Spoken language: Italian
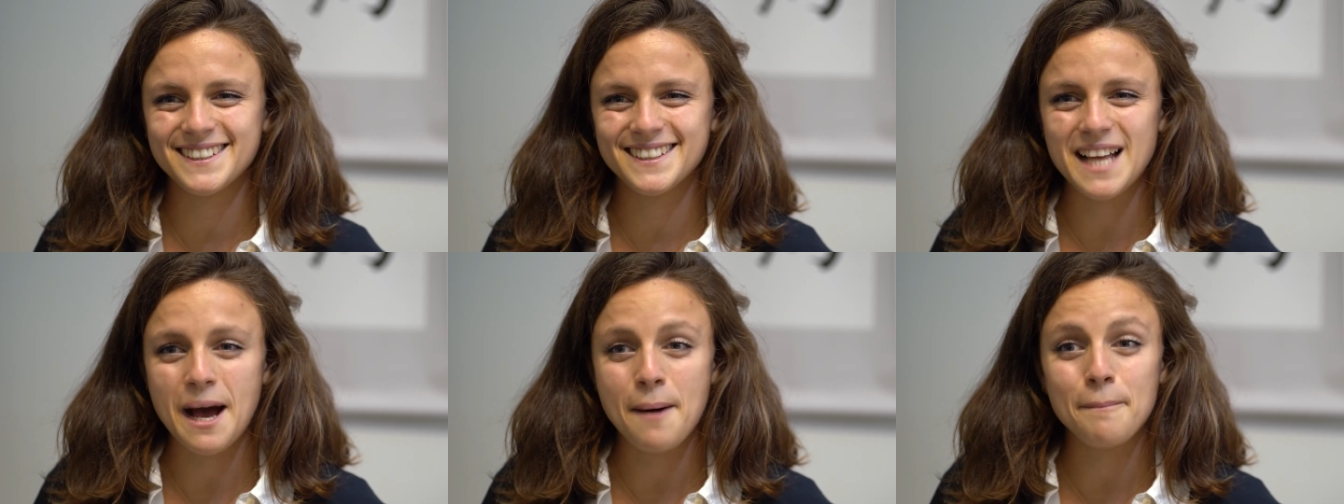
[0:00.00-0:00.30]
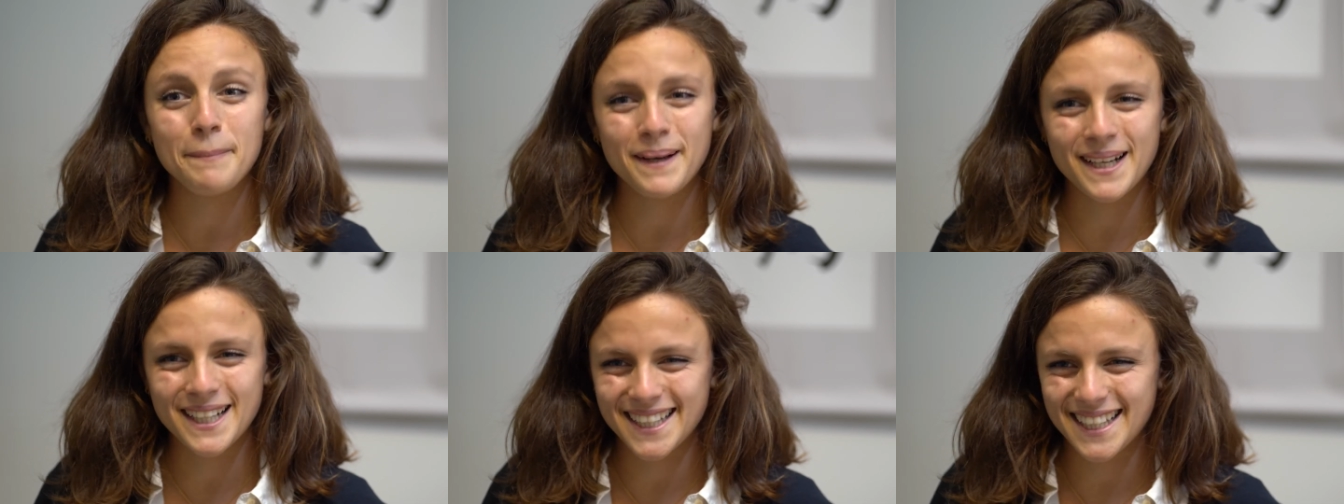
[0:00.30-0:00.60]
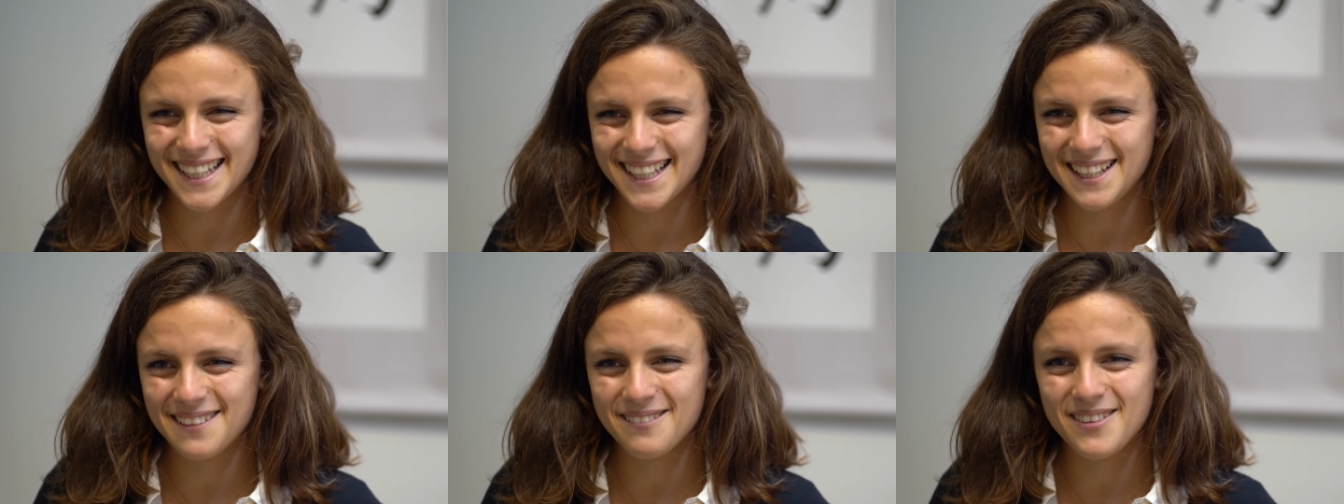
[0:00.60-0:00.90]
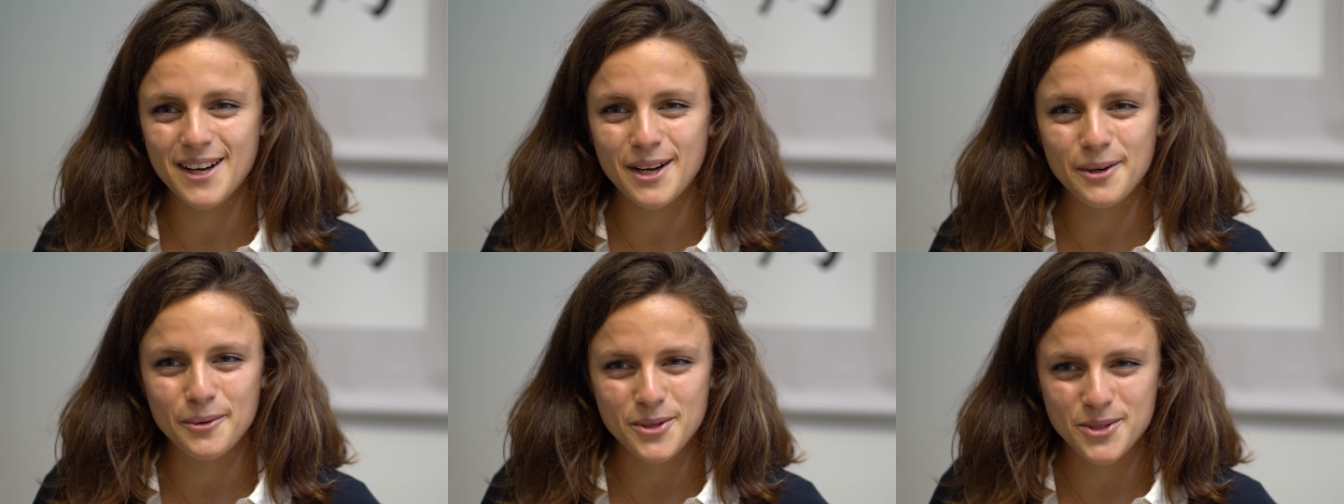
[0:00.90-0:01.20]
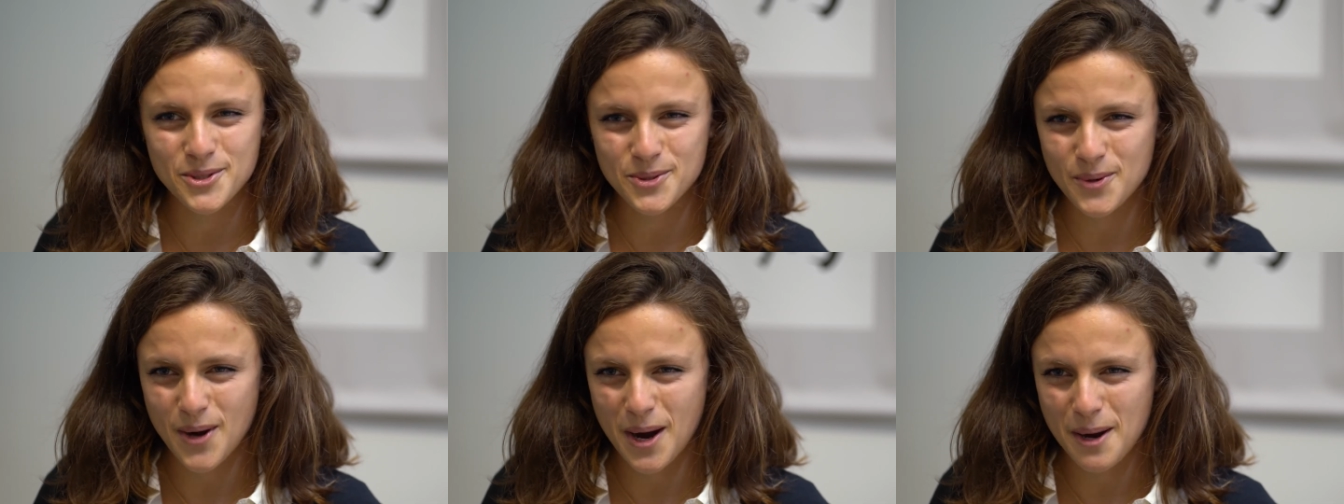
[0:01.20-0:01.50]
apparteneva a
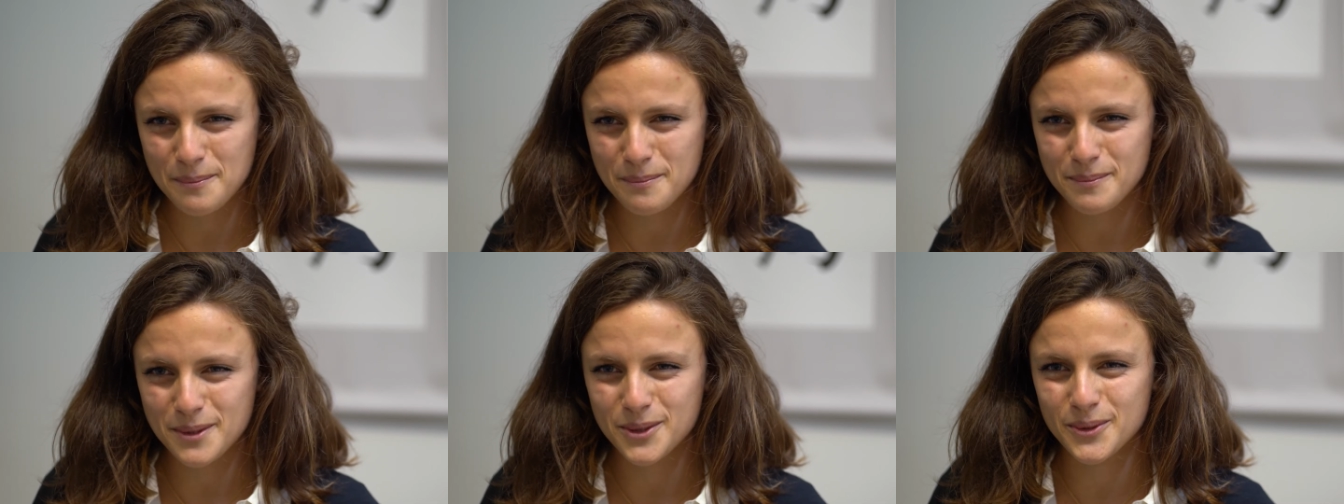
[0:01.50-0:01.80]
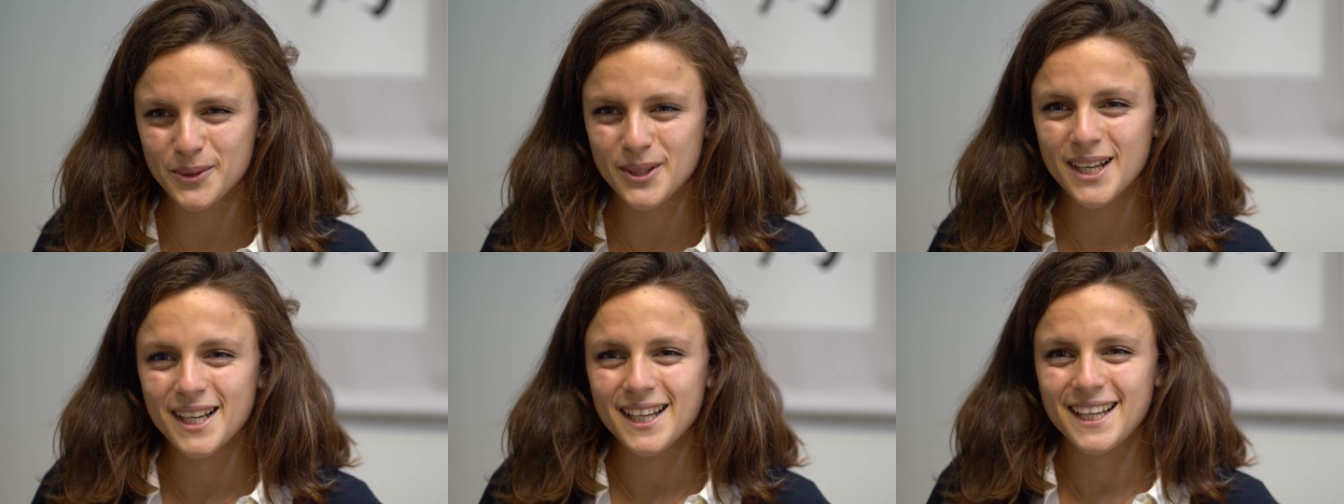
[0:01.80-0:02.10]
questo ambito